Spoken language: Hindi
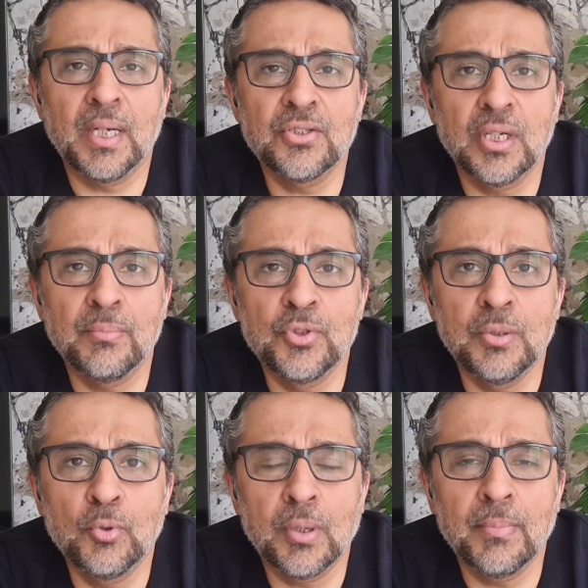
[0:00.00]
बाद शेख
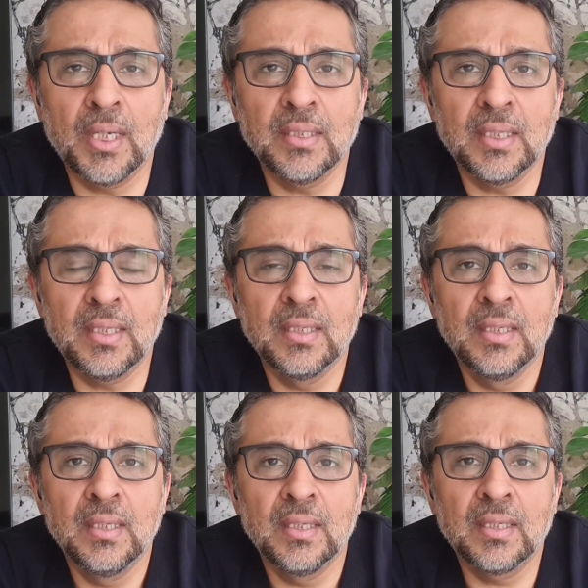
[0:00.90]
मुजीबुर रहमान ने
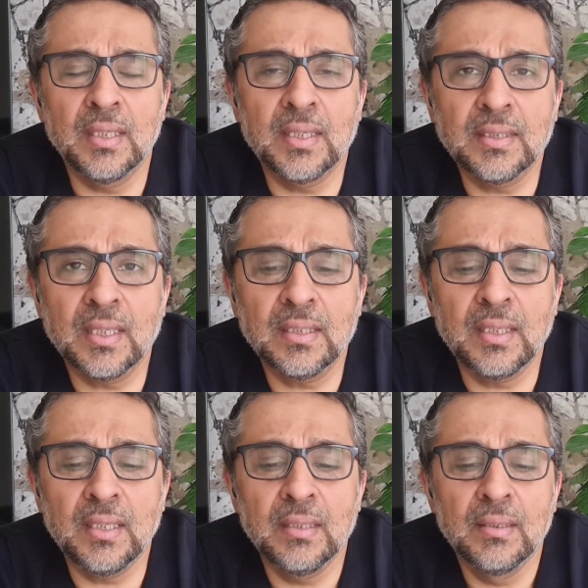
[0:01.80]
कलकत्ता
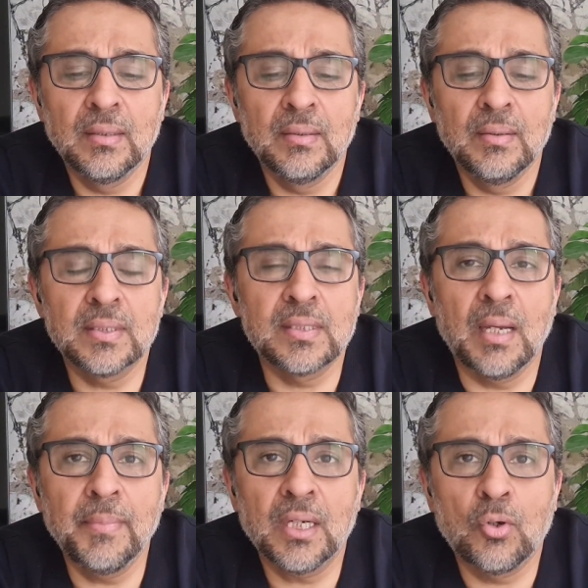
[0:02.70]
के
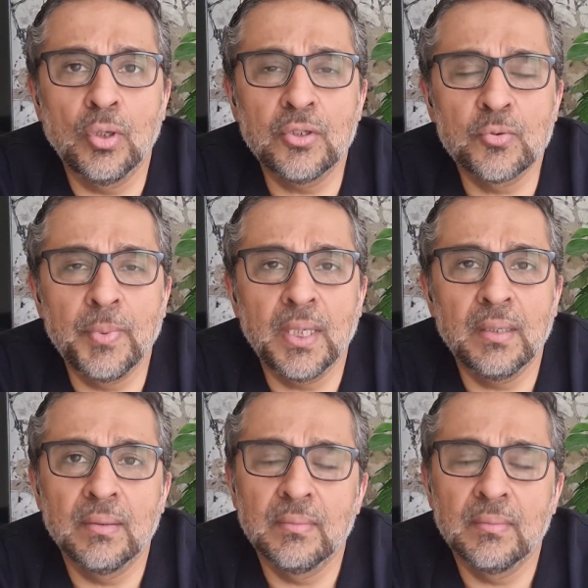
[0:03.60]
इस्लामिया कॉलेज में